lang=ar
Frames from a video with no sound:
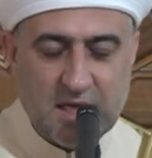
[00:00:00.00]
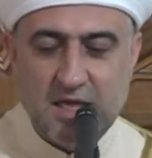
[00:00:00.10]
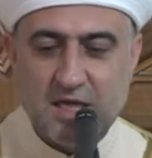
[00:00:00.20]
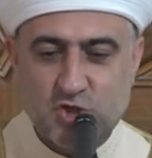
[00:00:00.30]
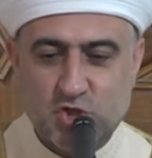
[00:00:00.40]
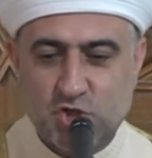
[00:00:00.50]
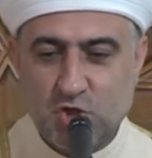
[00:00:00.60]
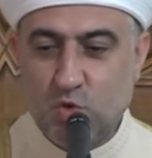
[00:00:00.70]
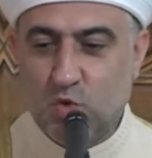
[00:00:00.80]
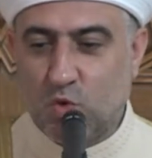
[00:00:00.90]
هي
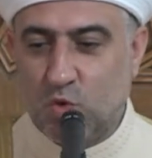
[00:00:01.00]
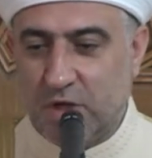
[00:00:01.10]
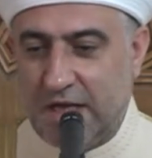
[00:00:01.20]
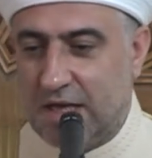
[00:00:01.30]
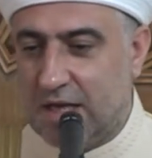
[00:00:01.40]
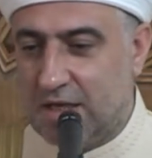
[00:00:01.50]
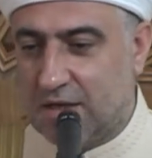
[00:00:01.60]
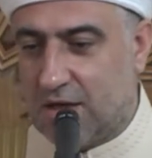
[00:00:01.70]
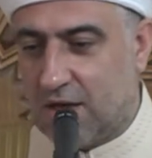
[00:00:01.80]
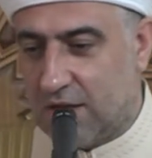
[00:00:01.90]
الشوق إلى
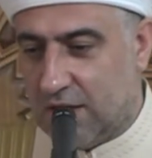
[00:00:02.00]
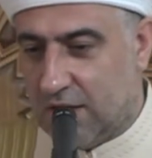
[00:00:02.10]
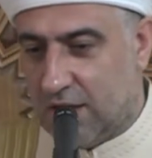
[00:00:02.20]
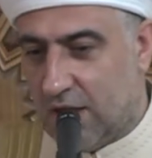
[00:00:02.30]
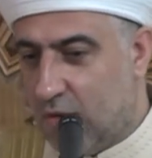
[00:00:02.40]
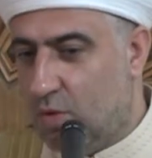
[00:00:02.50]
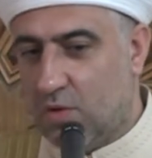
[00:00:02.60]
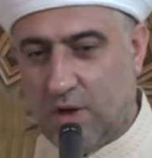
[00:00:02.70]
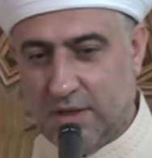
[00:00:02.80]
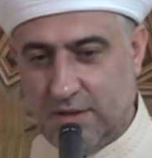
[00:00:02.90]
لقائه
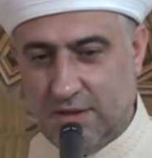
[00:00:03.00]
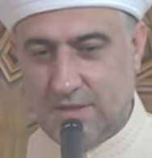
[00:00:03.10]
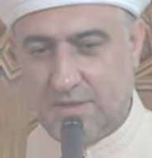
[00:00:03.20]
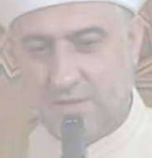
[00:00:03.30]
أول واحدة